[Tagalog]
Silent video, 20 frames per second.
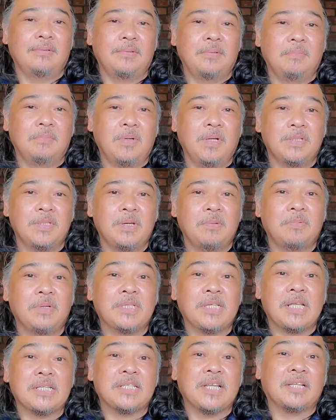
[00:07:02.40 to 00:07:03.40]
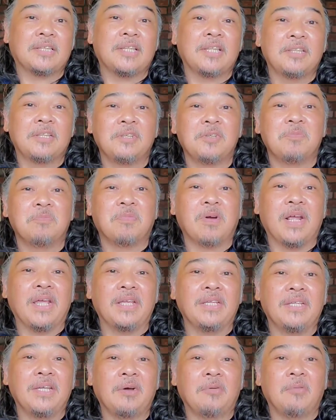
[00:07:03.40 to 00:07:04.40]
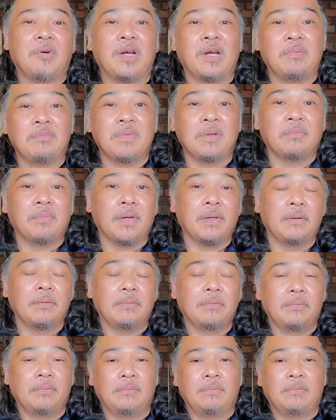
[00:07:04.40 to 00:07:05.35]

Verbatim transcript: Diba? Siyempre, sasaktan din yung pride niya kung alam niya pa yun.